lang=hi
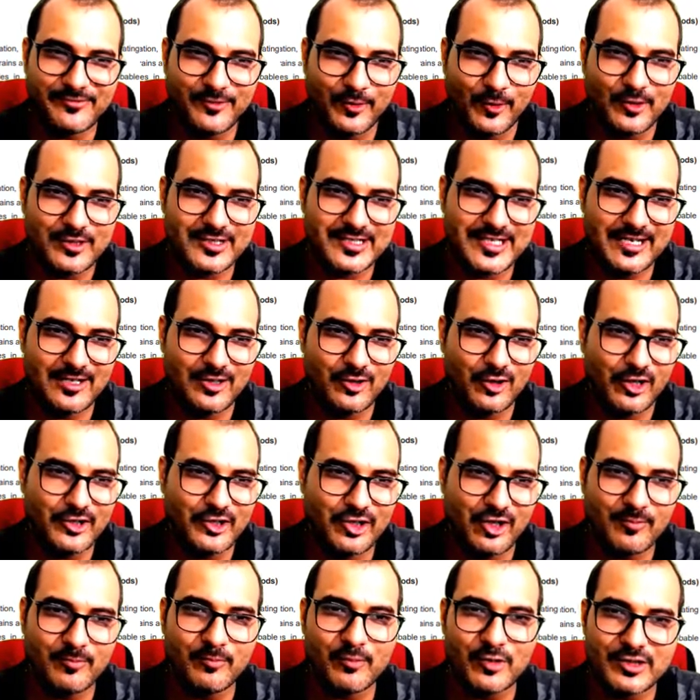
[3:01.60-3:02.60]
फोर्स एंड लॉज
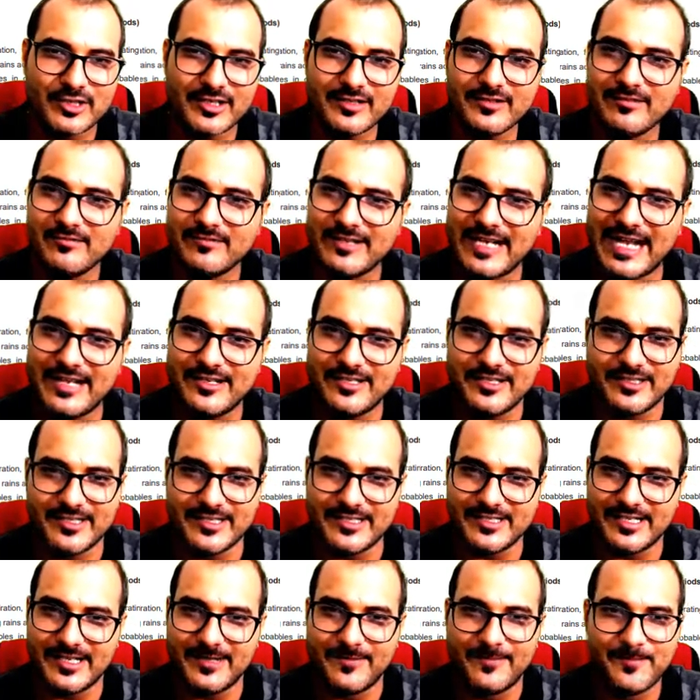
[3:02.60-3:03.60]
ऑफ मोशन एज इट
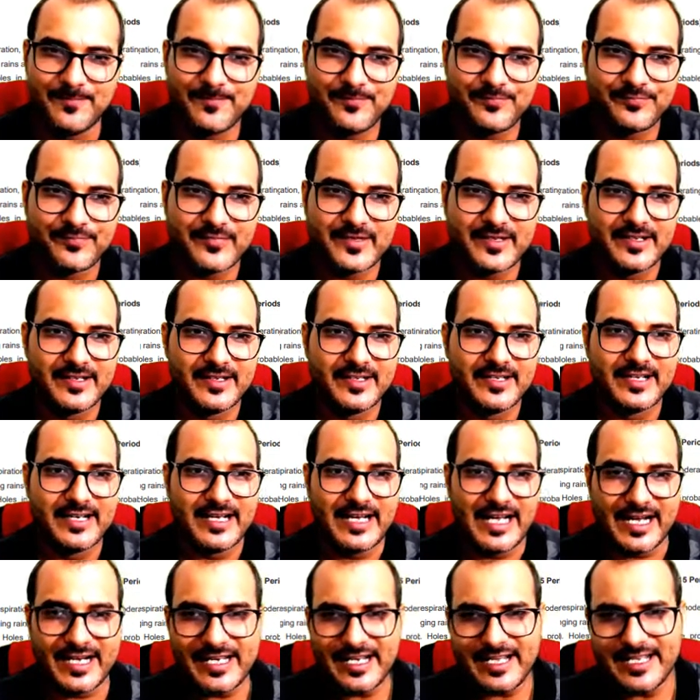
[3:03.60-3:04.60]
इज है
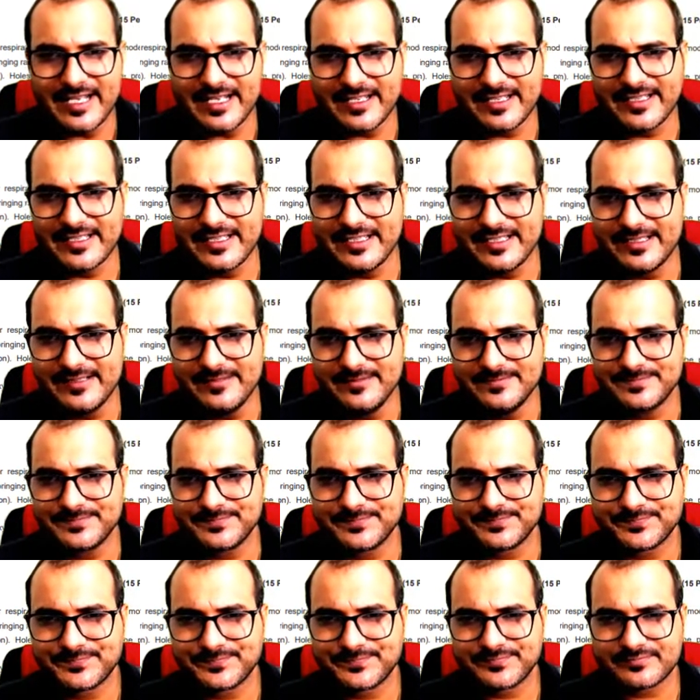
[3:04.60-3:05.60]
अगला है कि
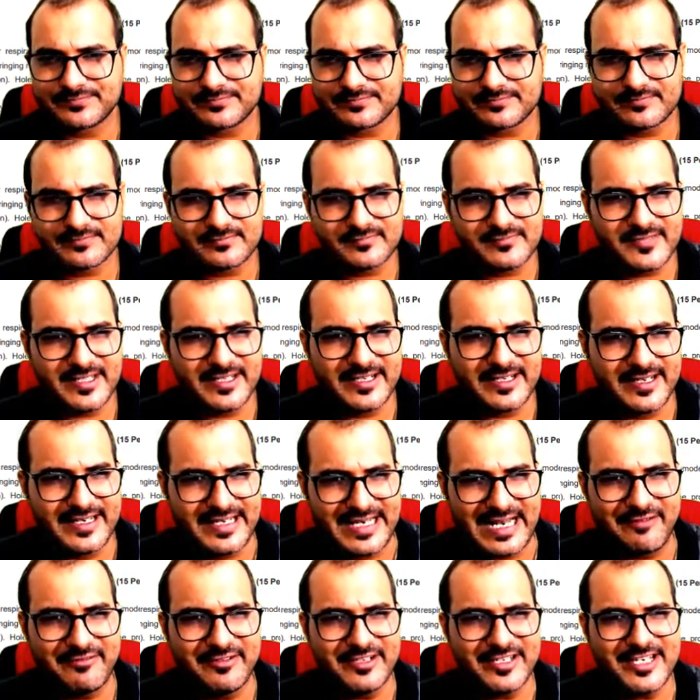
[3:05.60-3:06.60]

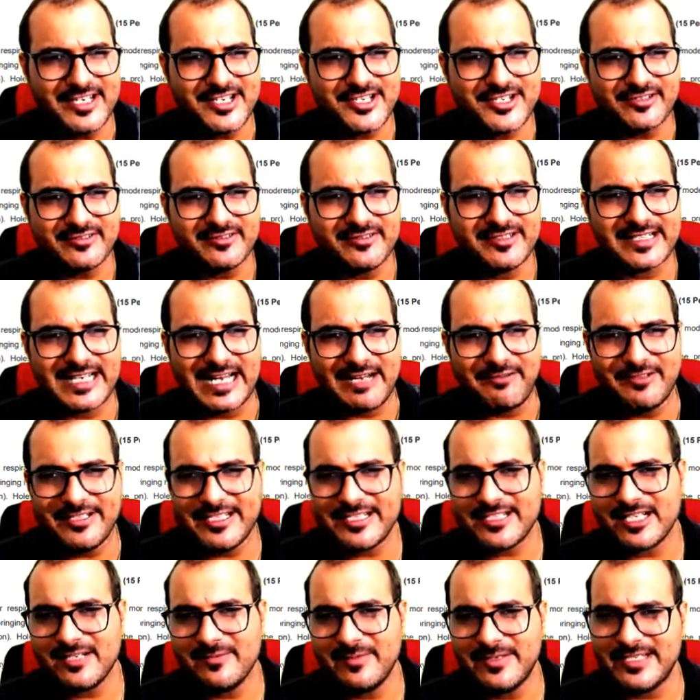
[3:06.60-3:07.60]
ग्रेविटेशन
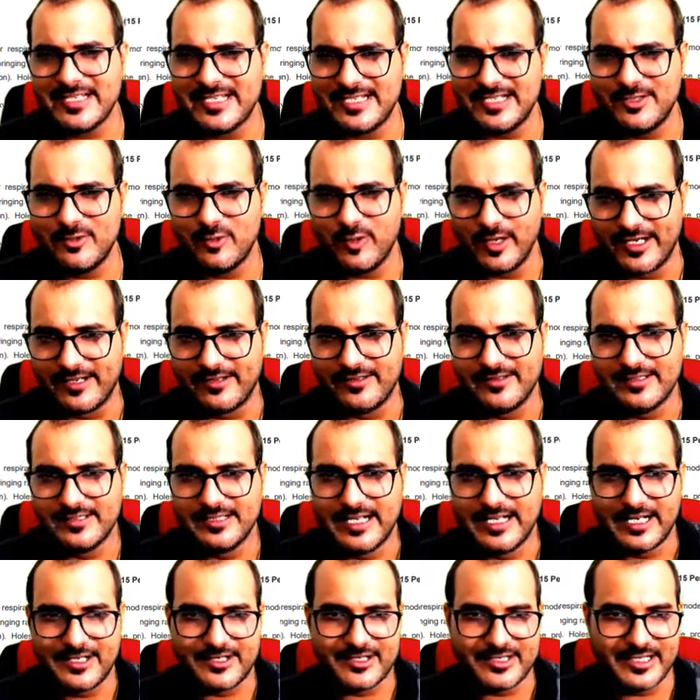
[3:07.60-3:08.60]
ग्रेविटेशन में चेंज हुआ है
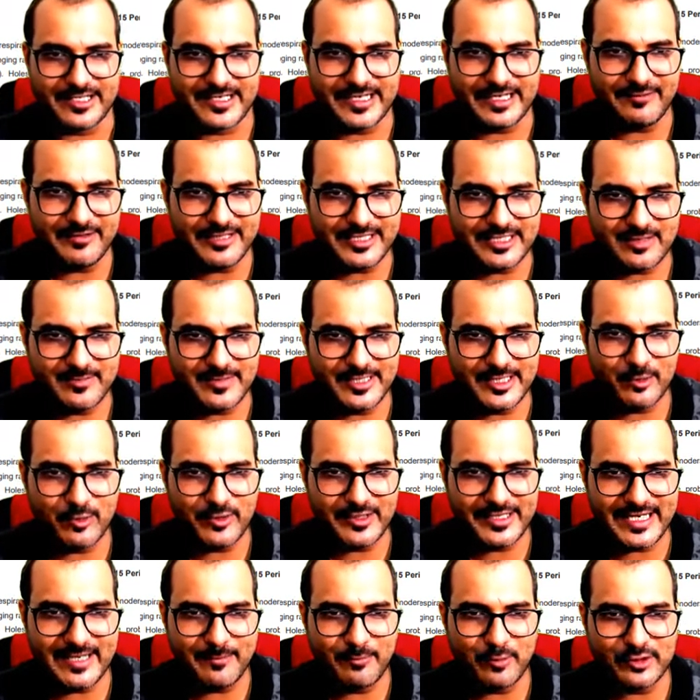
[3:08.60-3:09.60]
अच्छा ग्रेविटेशन में
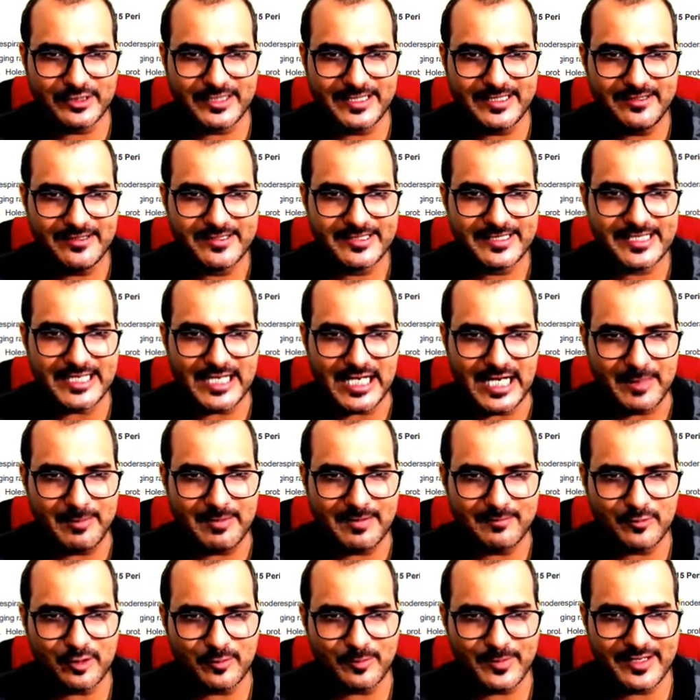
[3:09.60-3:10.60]
देखो क्या बोलते हैं कि अब
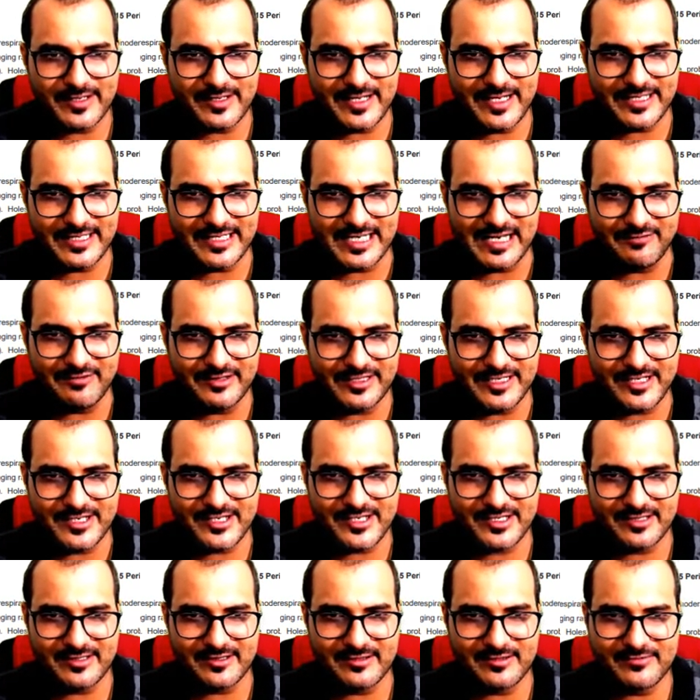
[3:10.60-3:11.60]
हमको पढ़ना है
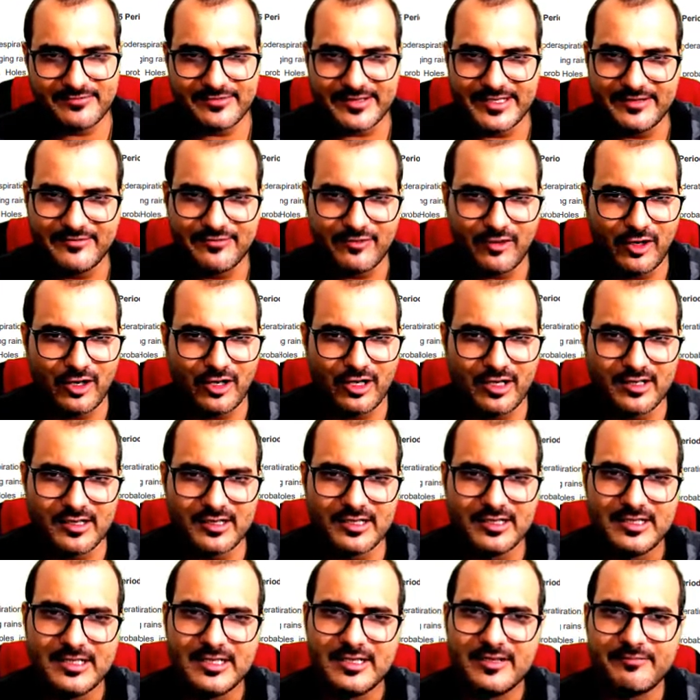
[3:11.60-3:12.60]
ग्रेविटेशन फ्री
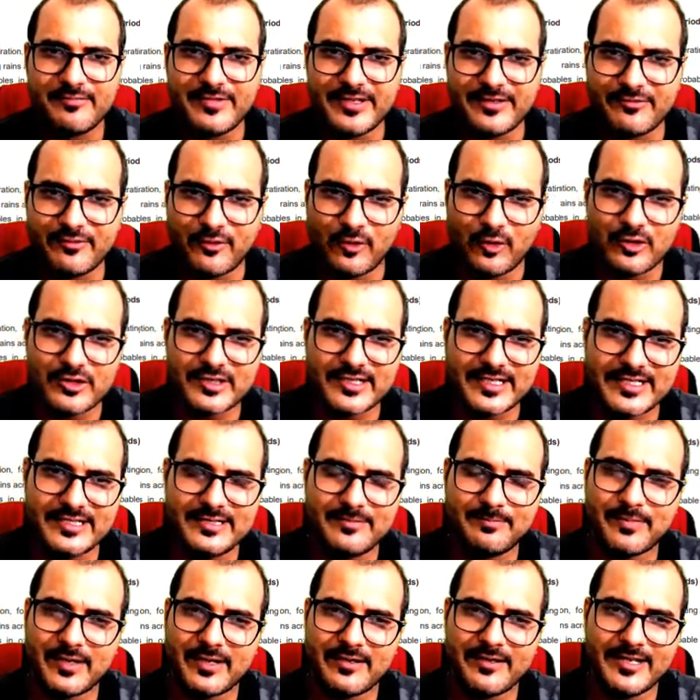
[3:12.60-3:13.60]
फॉल फिर
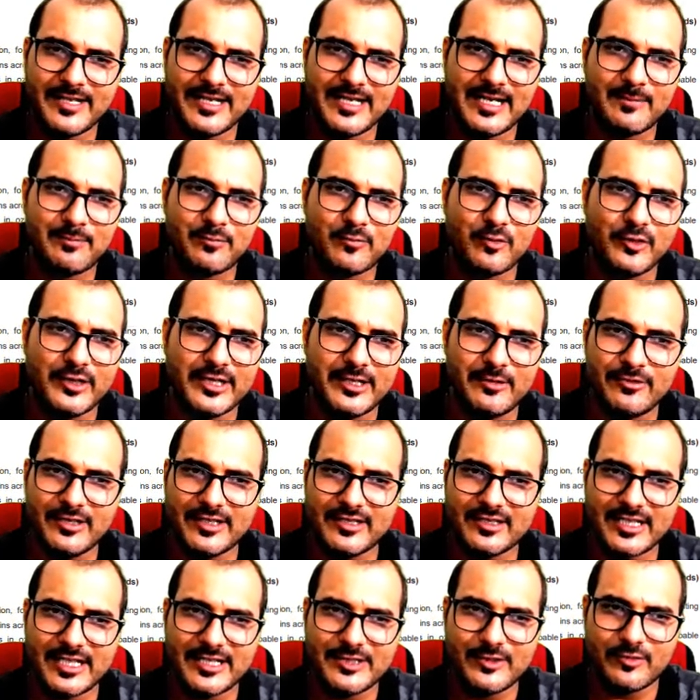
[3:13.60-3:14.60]
फोर्सेज पढ़ने हैं आपको
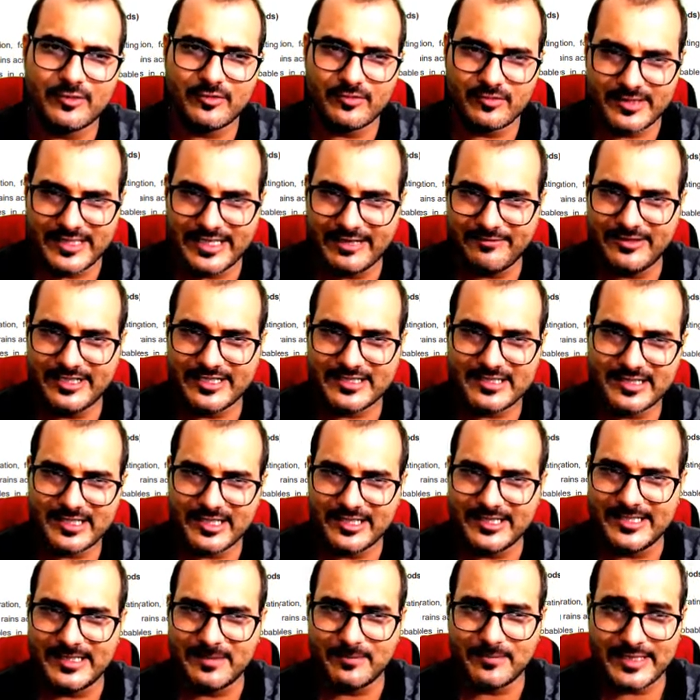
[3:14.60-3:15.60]
न्यूटन का जो ग्रेविटेशन
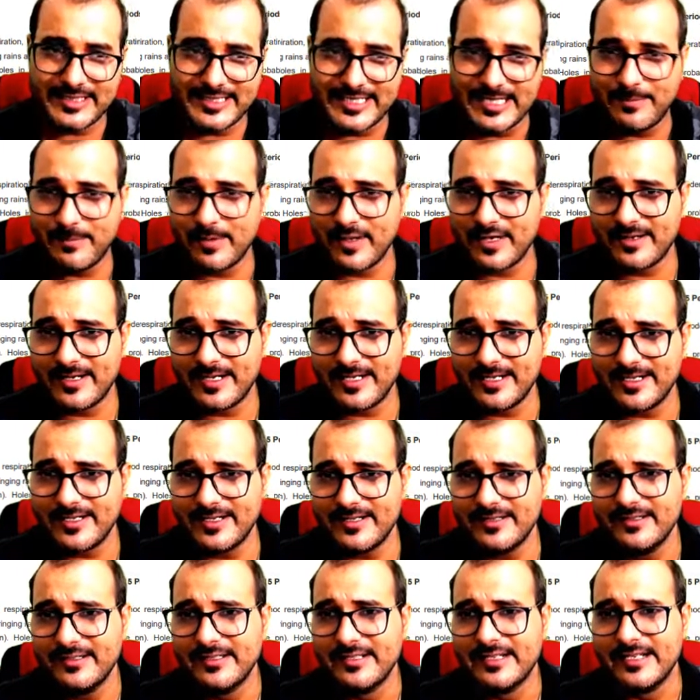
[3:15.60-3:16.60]
का नियम था ये पढ़ना
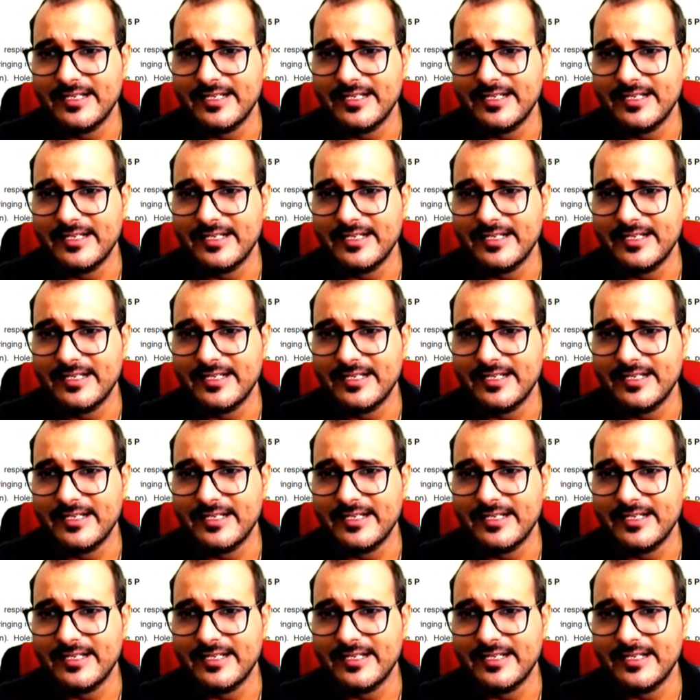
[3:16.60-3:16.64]
है